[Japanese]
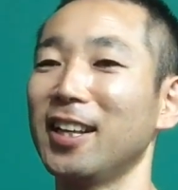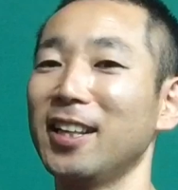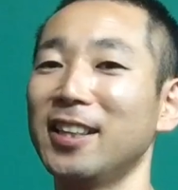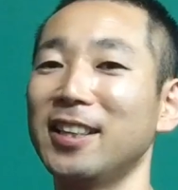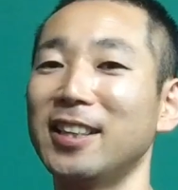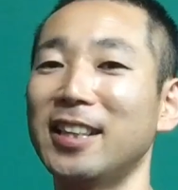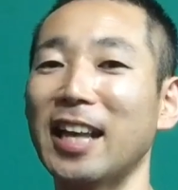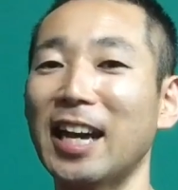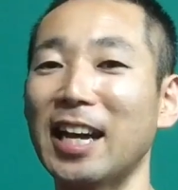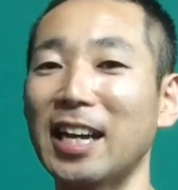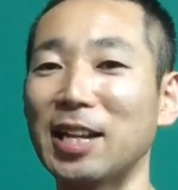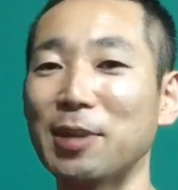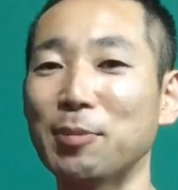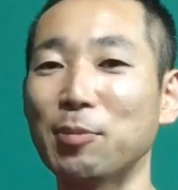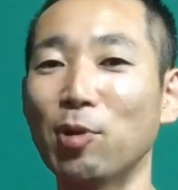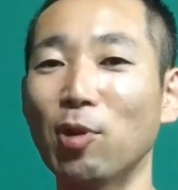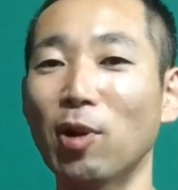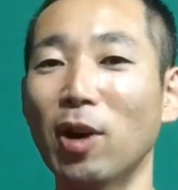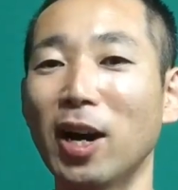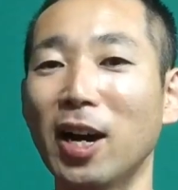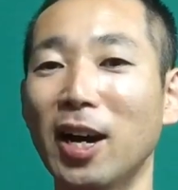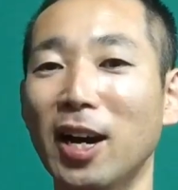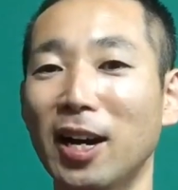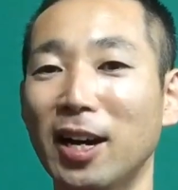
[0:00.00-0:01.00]
誰も
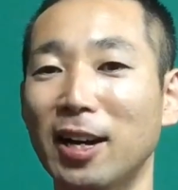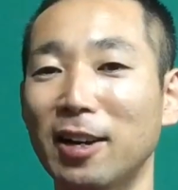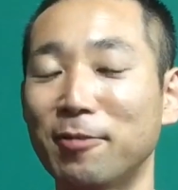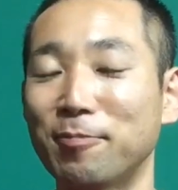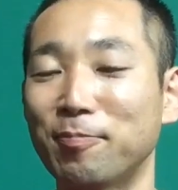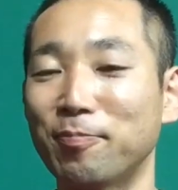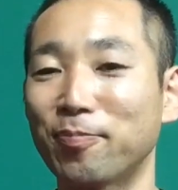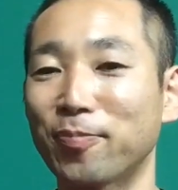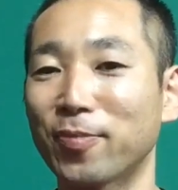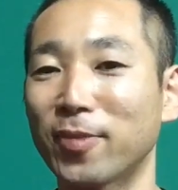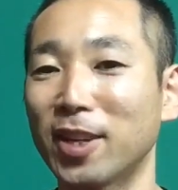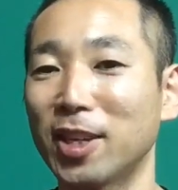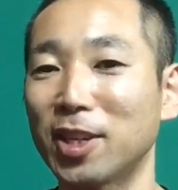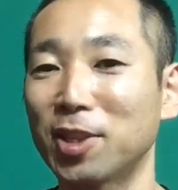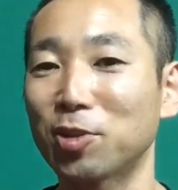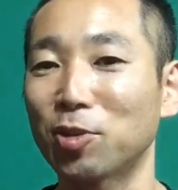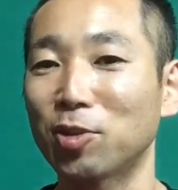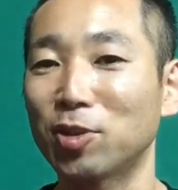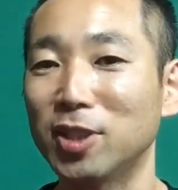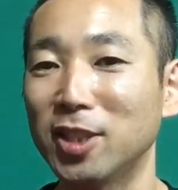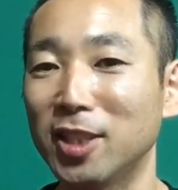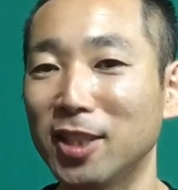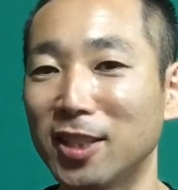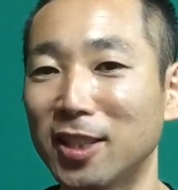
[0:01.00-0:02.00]
が人
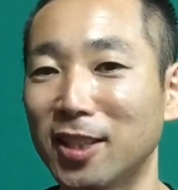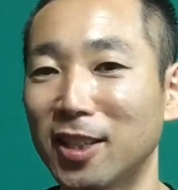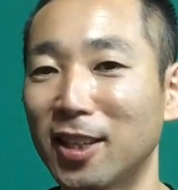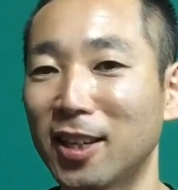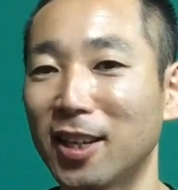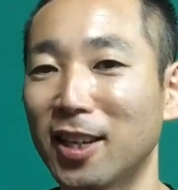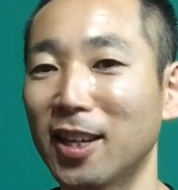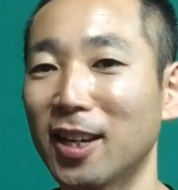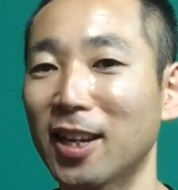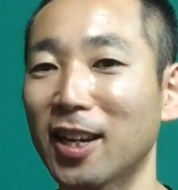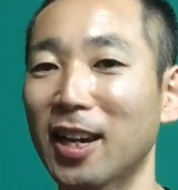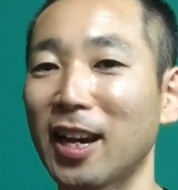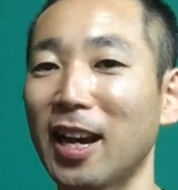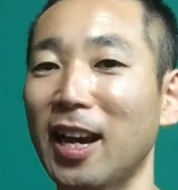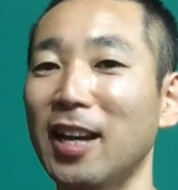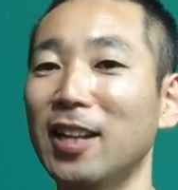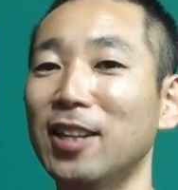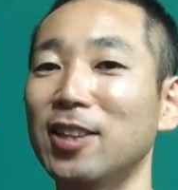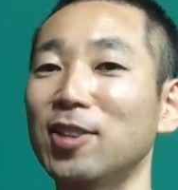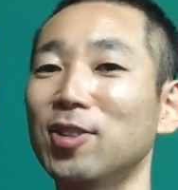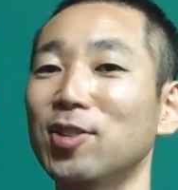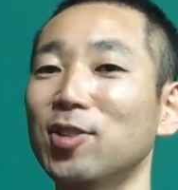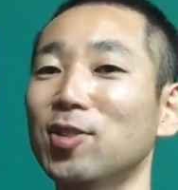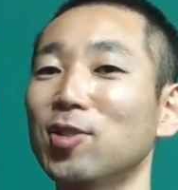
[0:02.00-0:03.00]
に
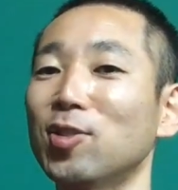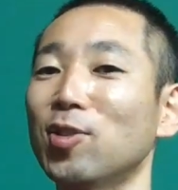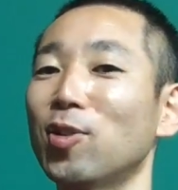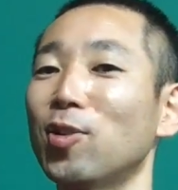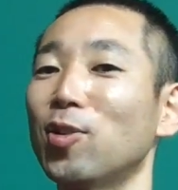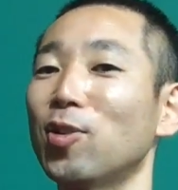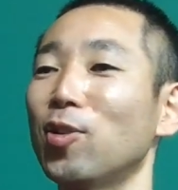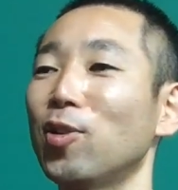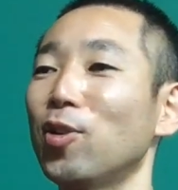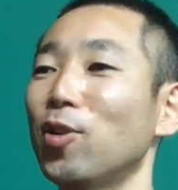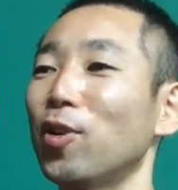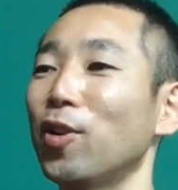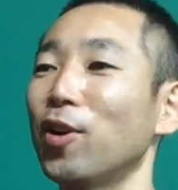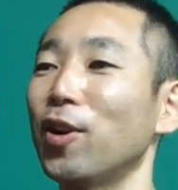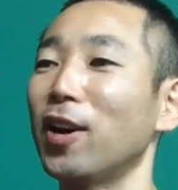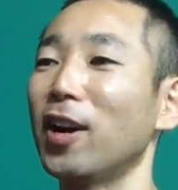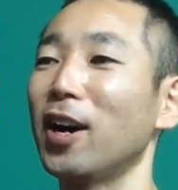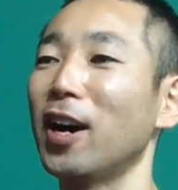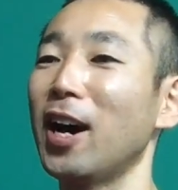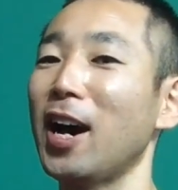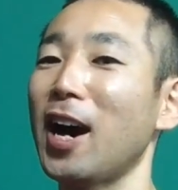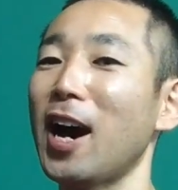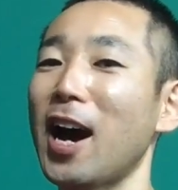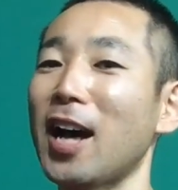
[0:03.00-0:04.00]
感動を
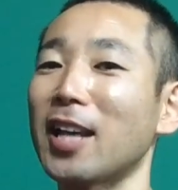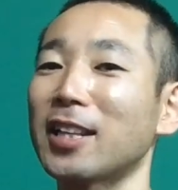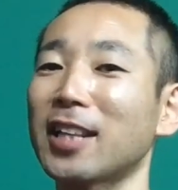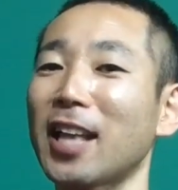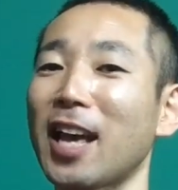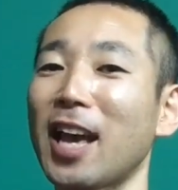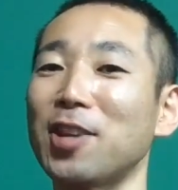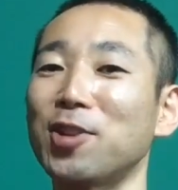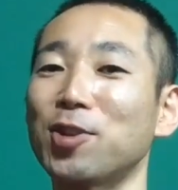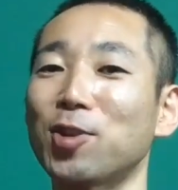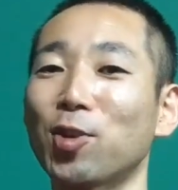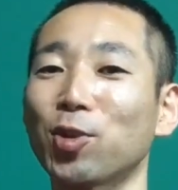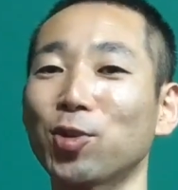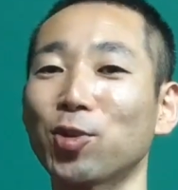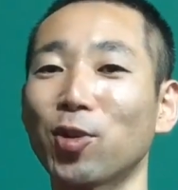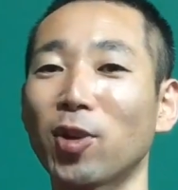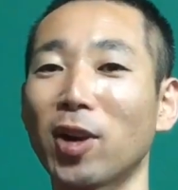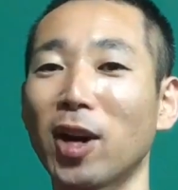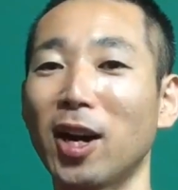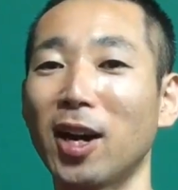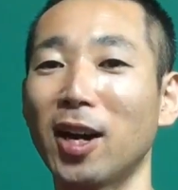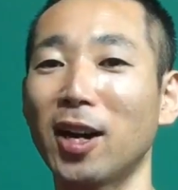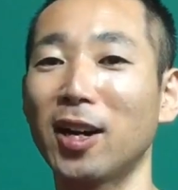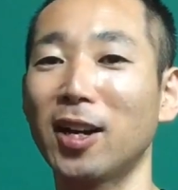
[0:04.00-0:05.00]
与えること
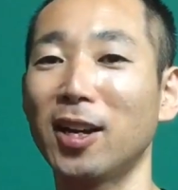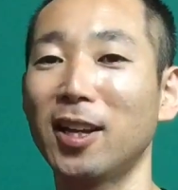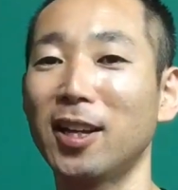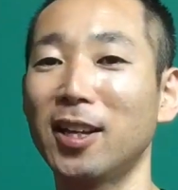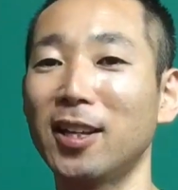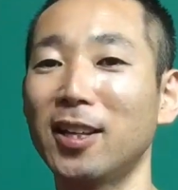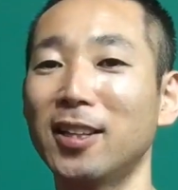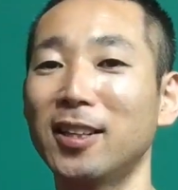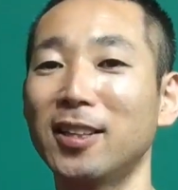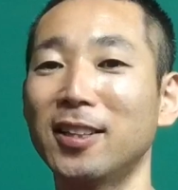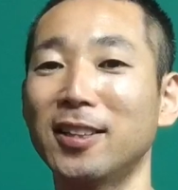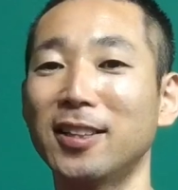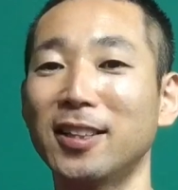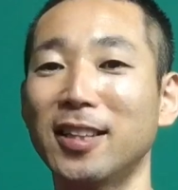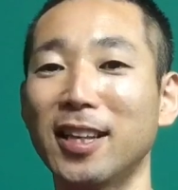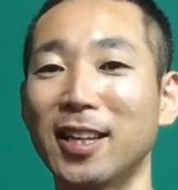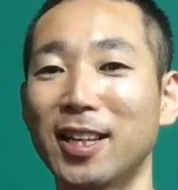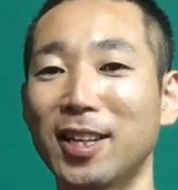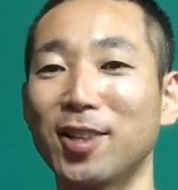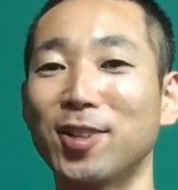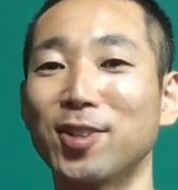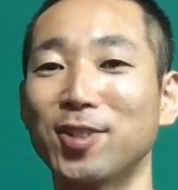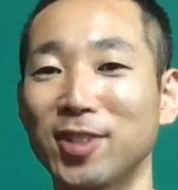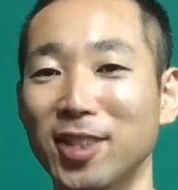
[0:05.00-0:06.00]
がで
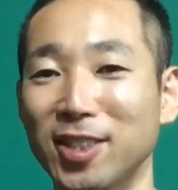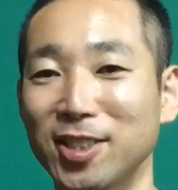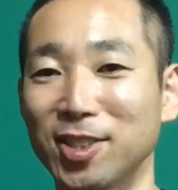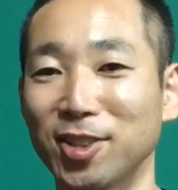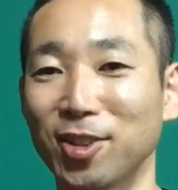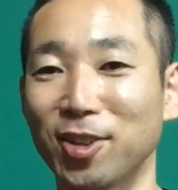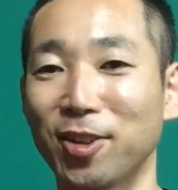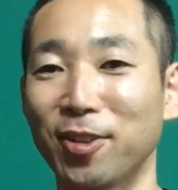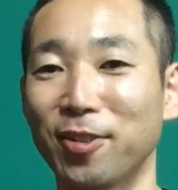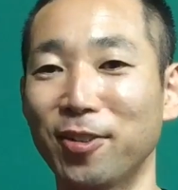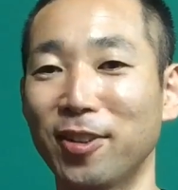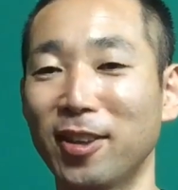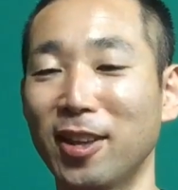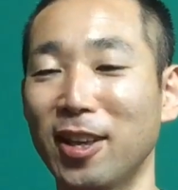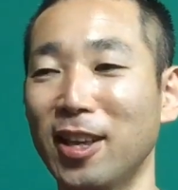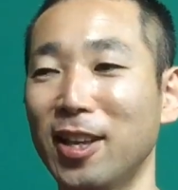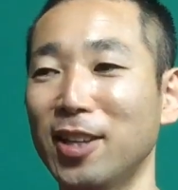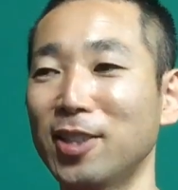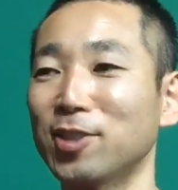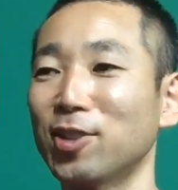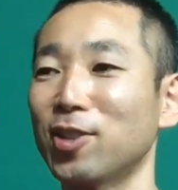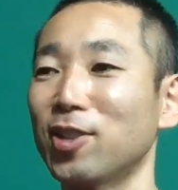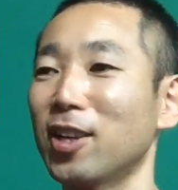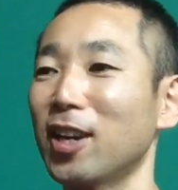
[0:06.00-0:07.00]
きるんですよ
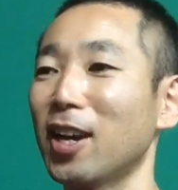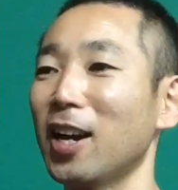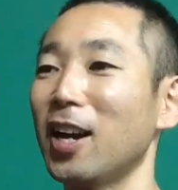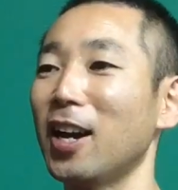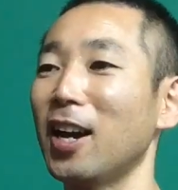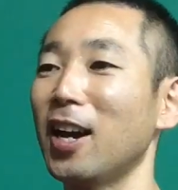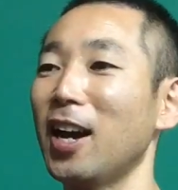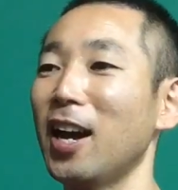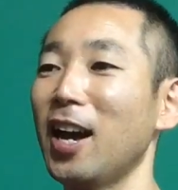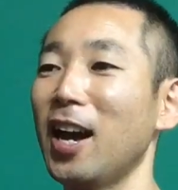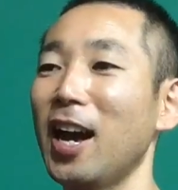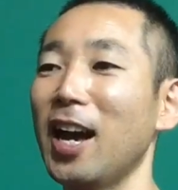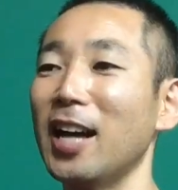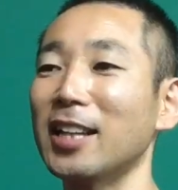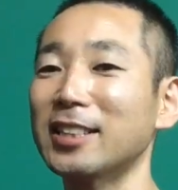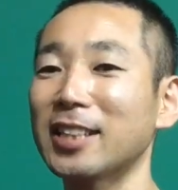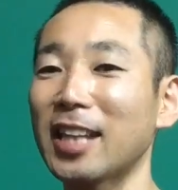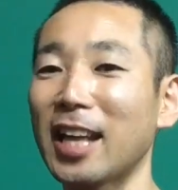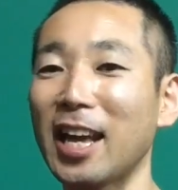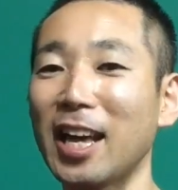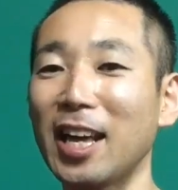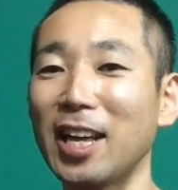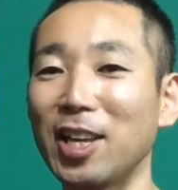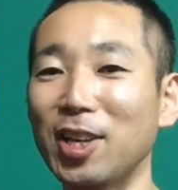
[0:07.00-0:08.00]
それが
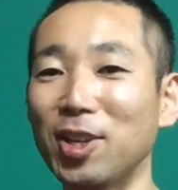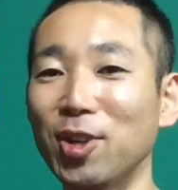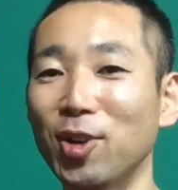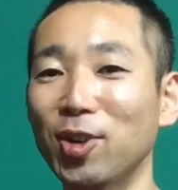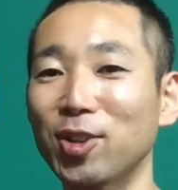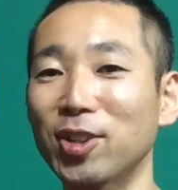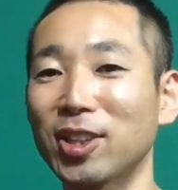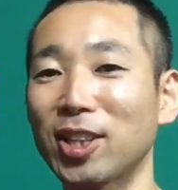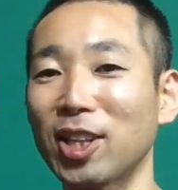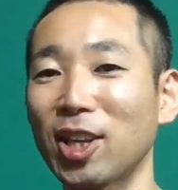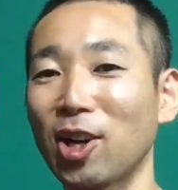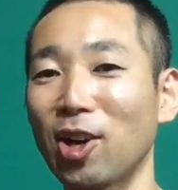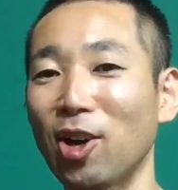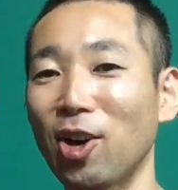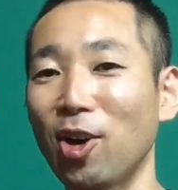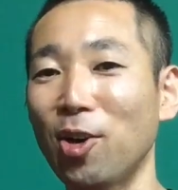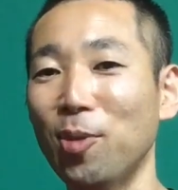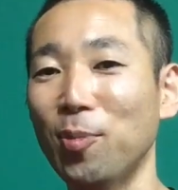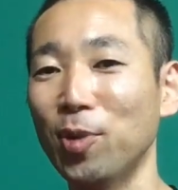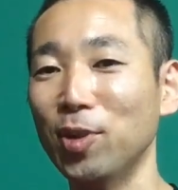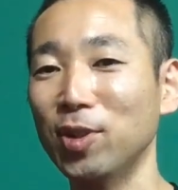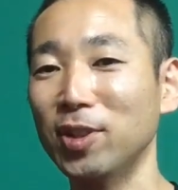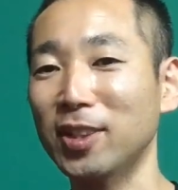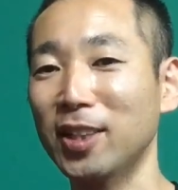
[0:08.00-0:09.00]
与えようって
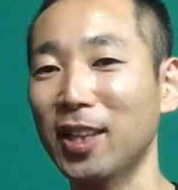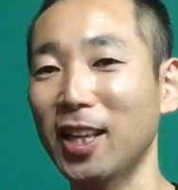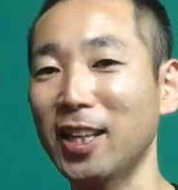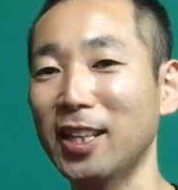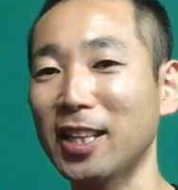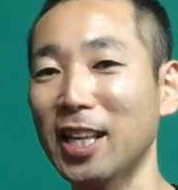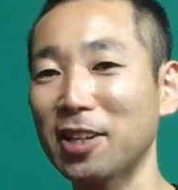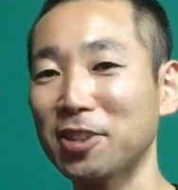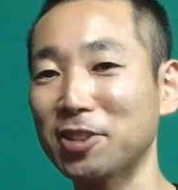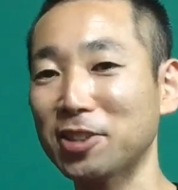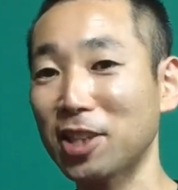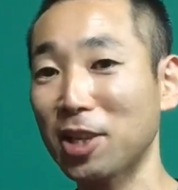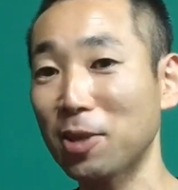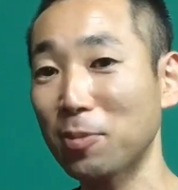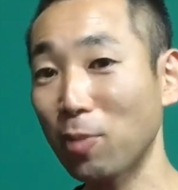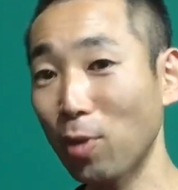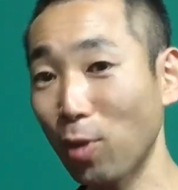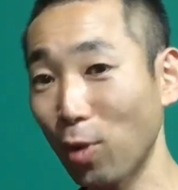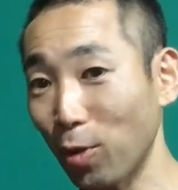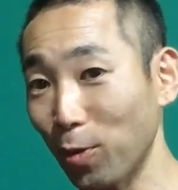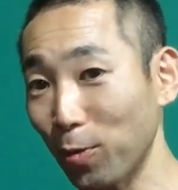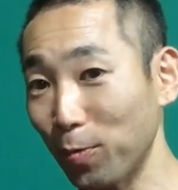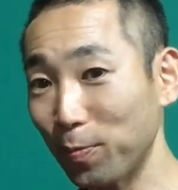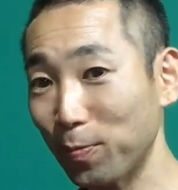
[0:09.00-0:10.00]
思っていなくて
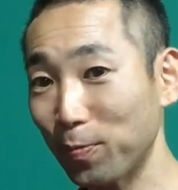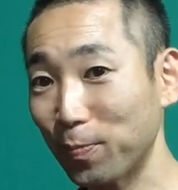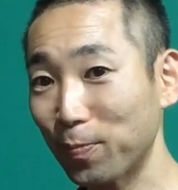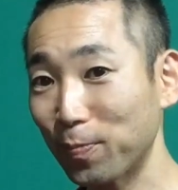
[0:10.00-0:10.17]
も